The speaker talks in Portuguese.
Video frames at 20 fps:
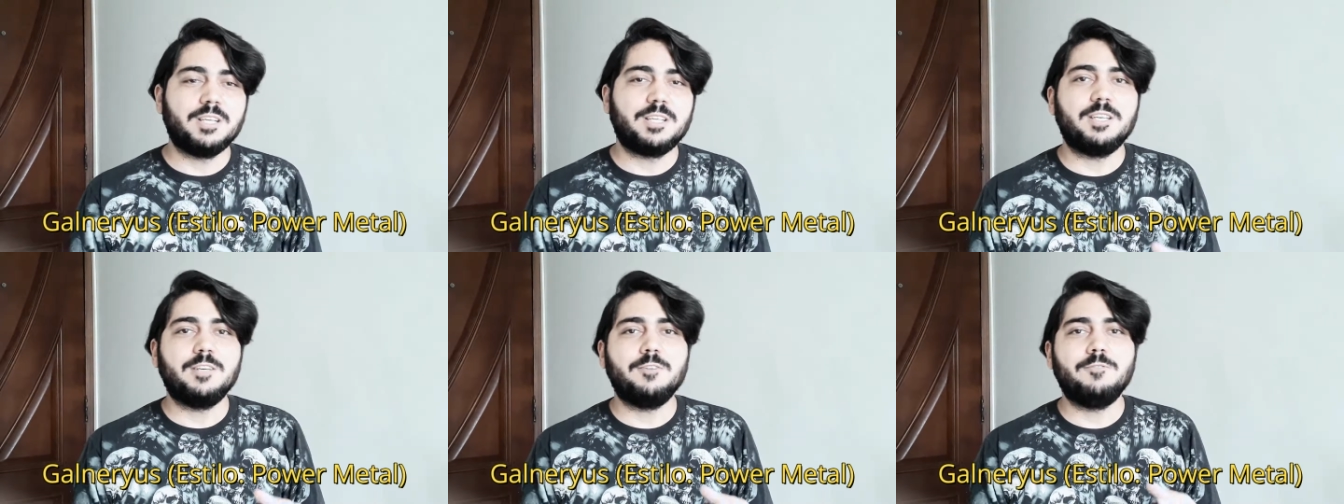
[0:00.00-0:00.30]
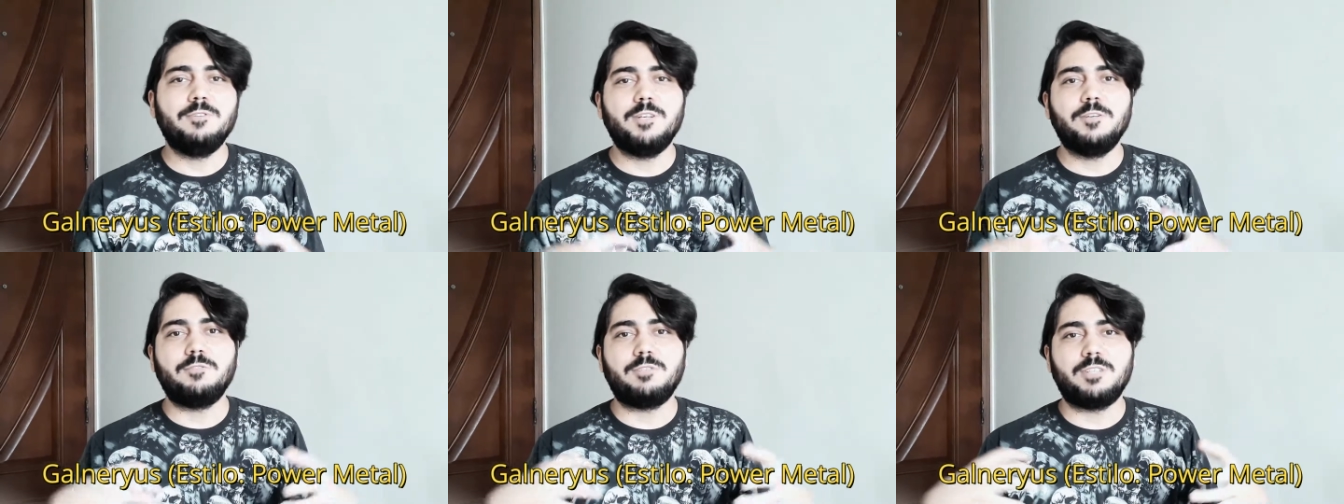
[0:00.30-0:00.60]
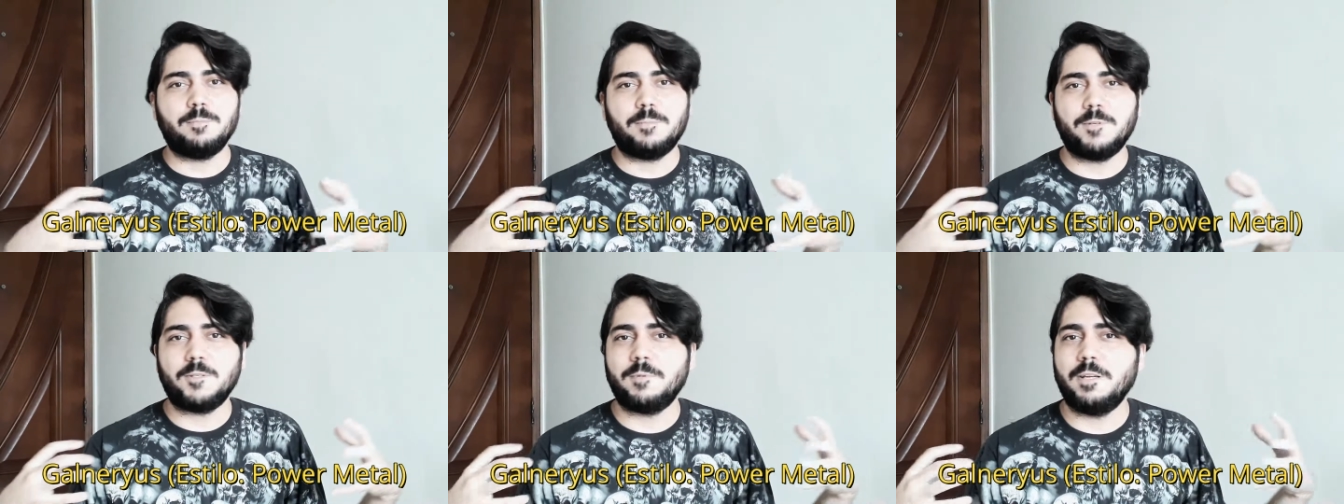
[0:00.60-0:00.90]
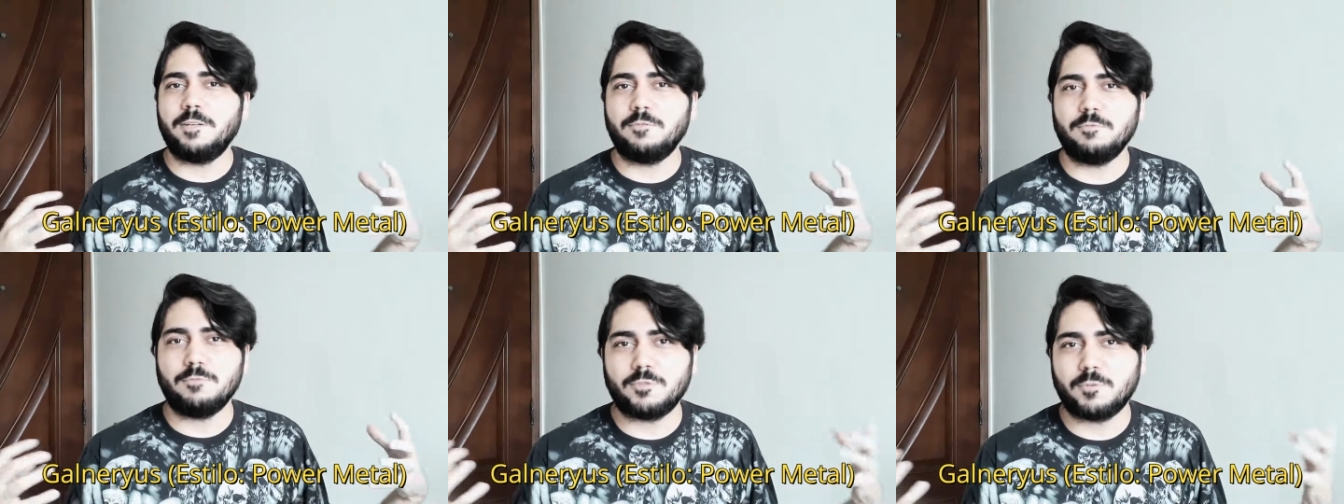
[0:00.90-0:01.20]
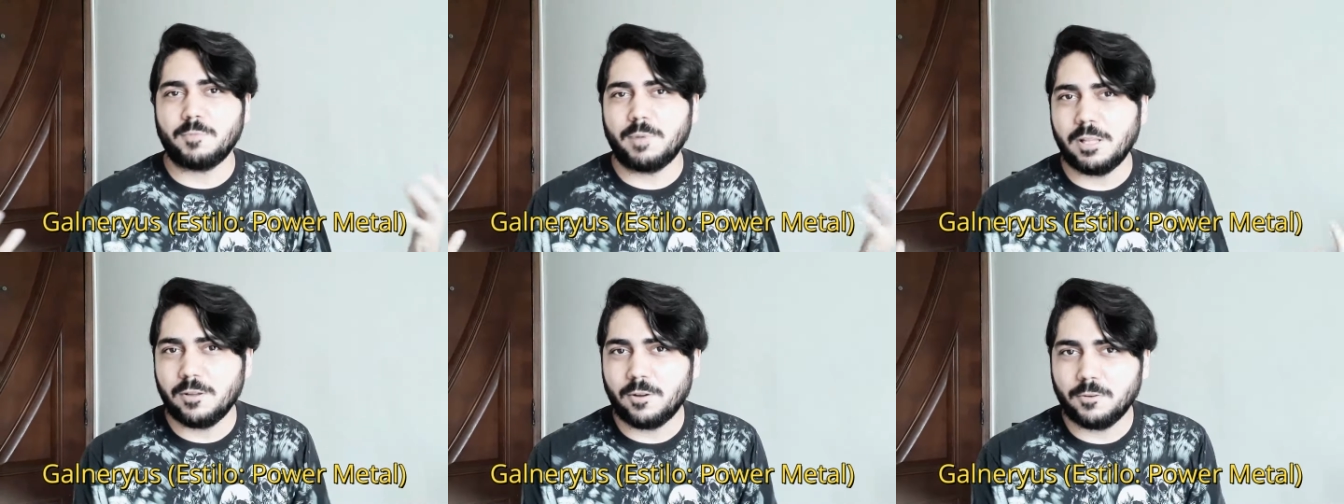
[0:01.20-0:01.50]
que uniu simplesmente um
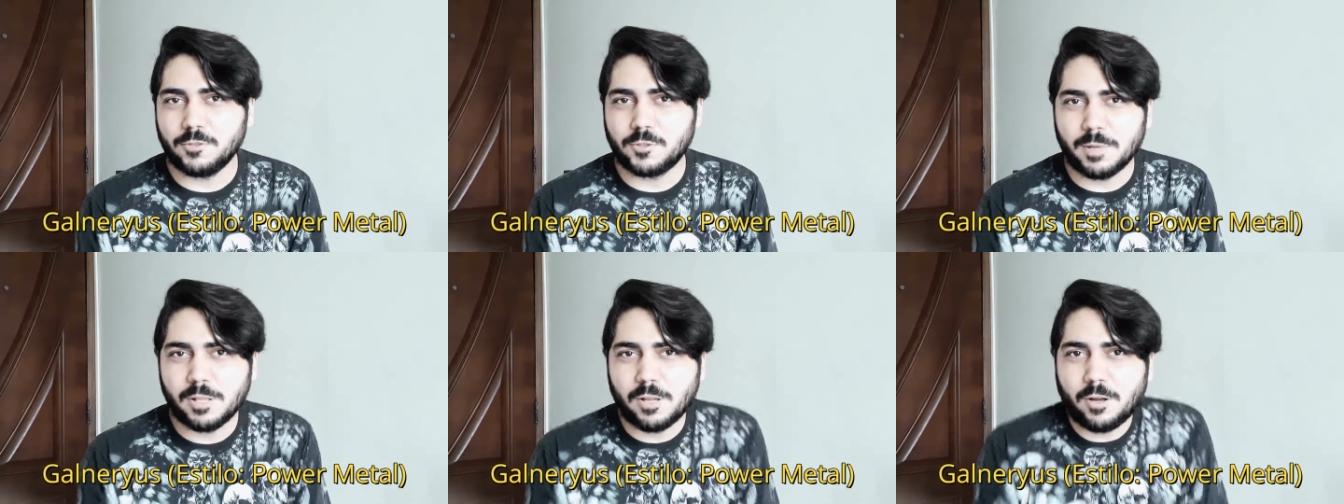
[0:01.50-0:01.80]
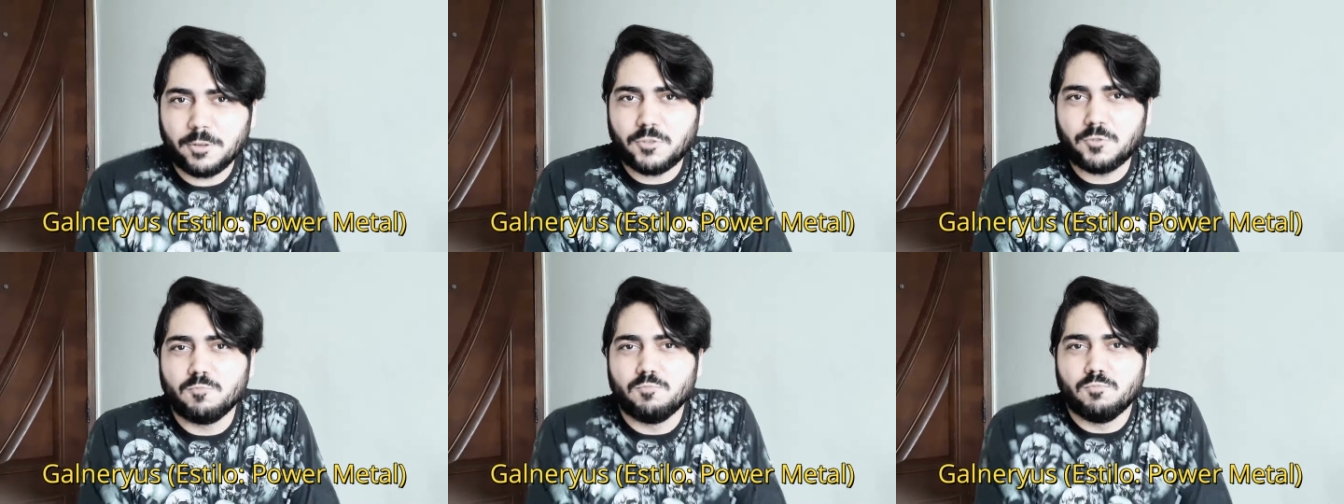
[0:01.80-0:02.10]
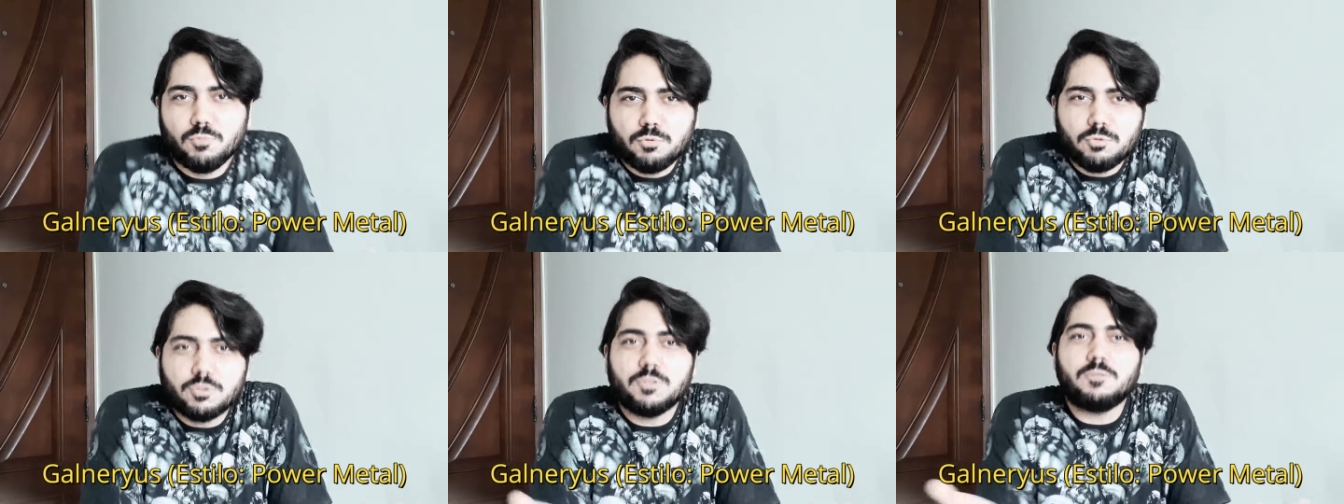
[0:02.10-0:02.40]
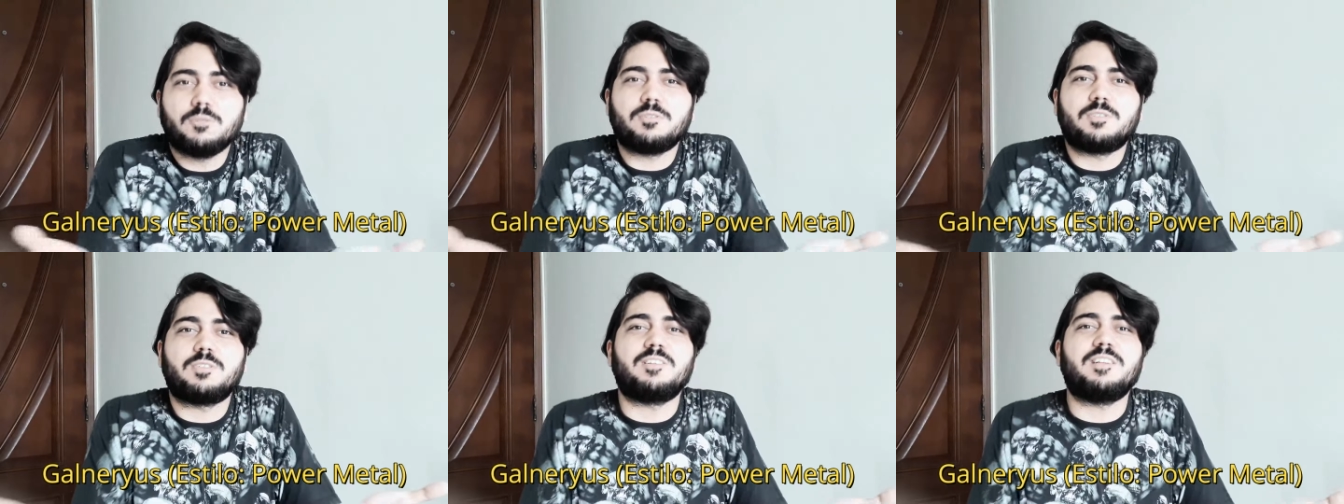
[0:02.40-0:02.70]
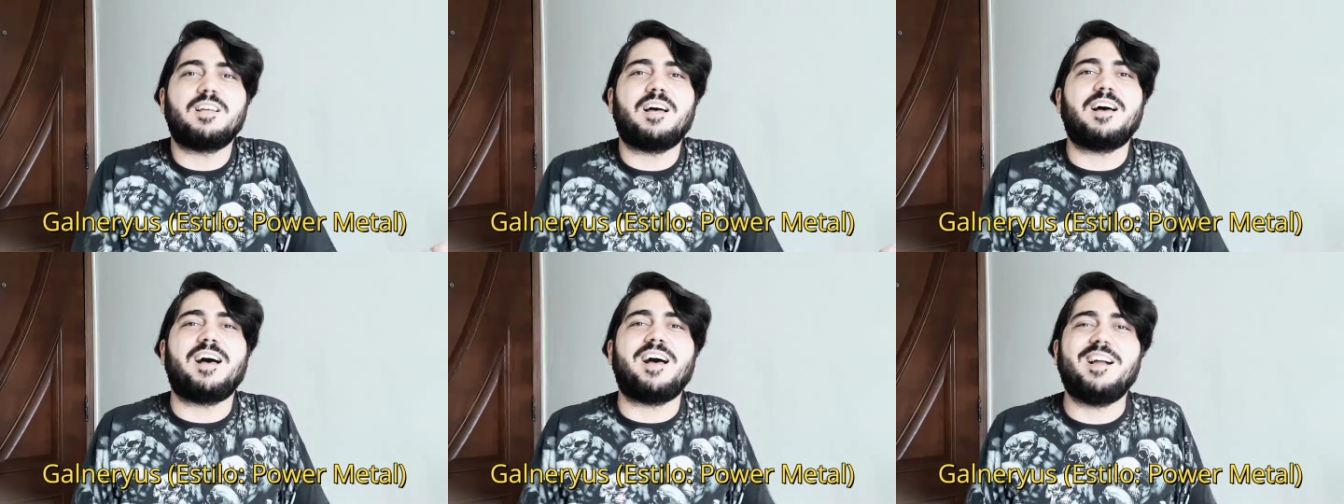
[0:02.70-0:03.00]
dos os melhores músicos
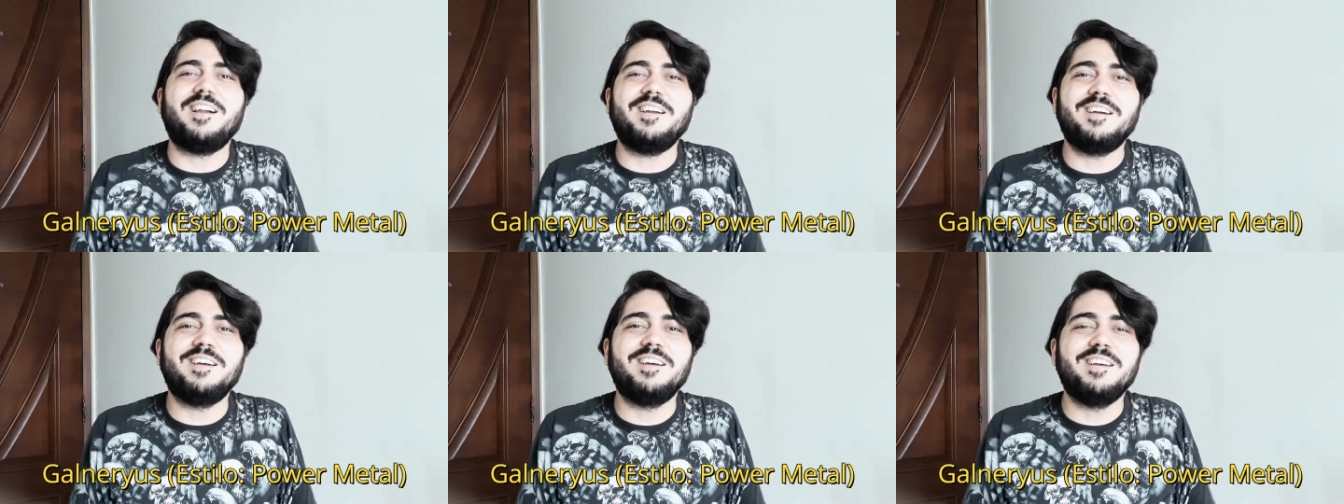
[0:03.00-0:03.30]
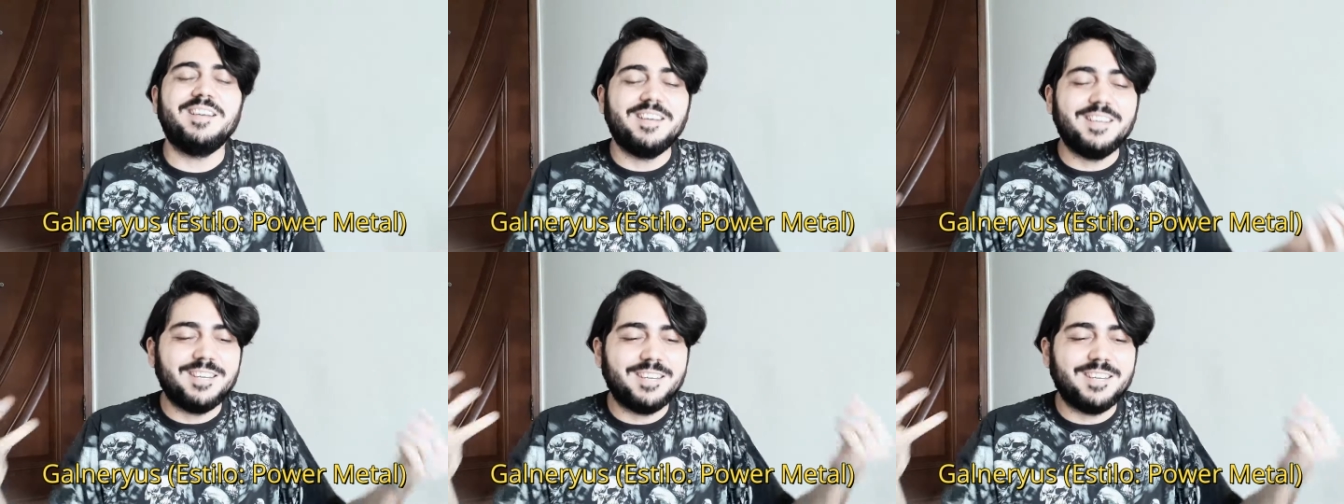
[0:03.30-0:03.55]
da área